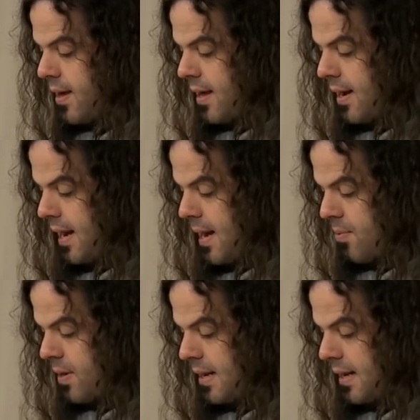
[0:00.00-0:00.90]
en la
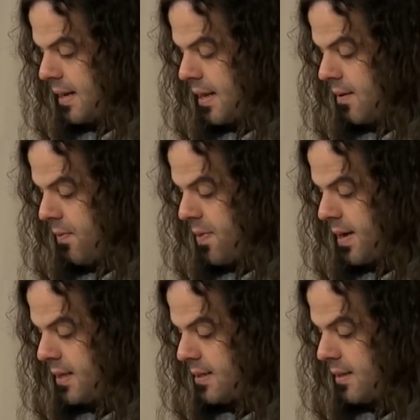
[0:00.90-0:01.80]
época de la reacción
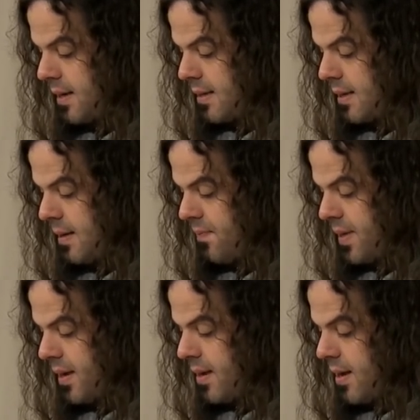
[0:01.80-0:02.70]
zarista
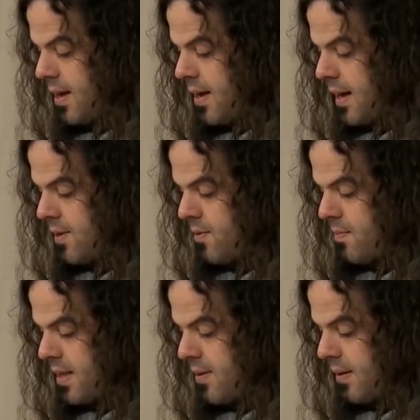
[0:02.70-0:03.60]
terrateniente, año y
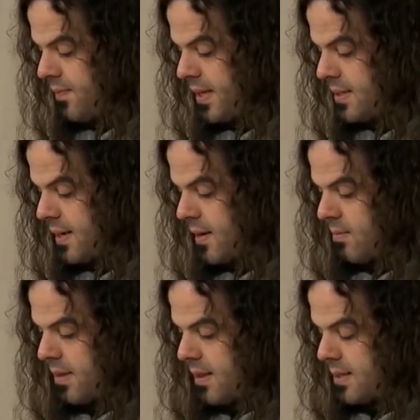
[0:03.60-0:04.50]
medio antes de que
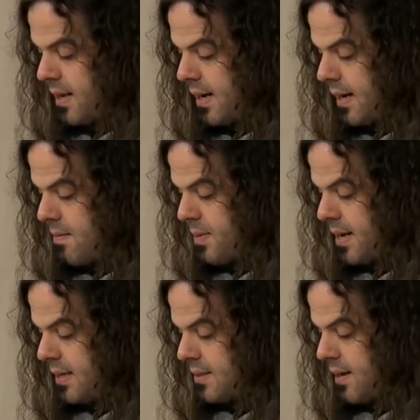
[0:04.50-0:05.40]
comenzase la guerra
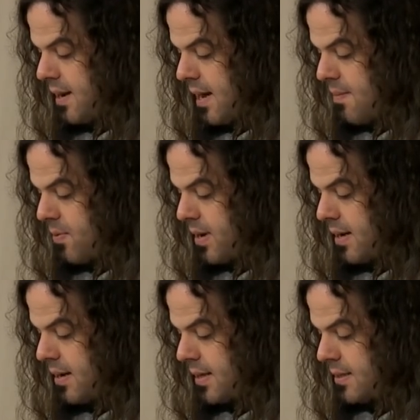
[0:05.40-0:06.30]
imperialista en la época
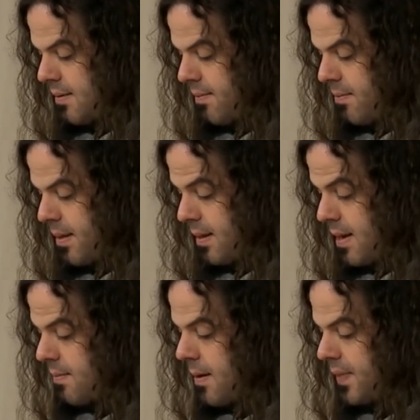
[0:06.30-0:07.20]
en que se
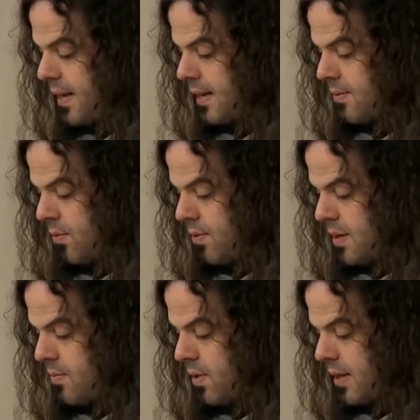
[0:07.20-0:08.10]
avecinaba la revolución
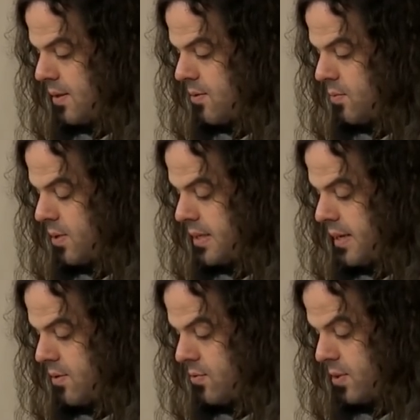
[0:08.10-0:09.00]
democrático-burguesa
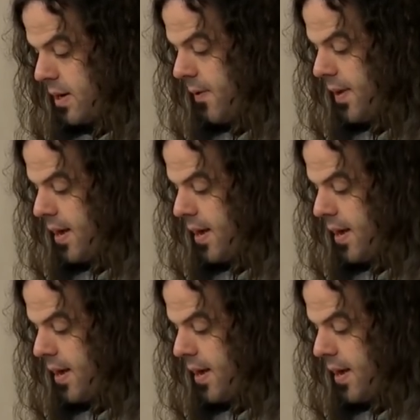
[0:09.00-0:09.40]
en Rusia.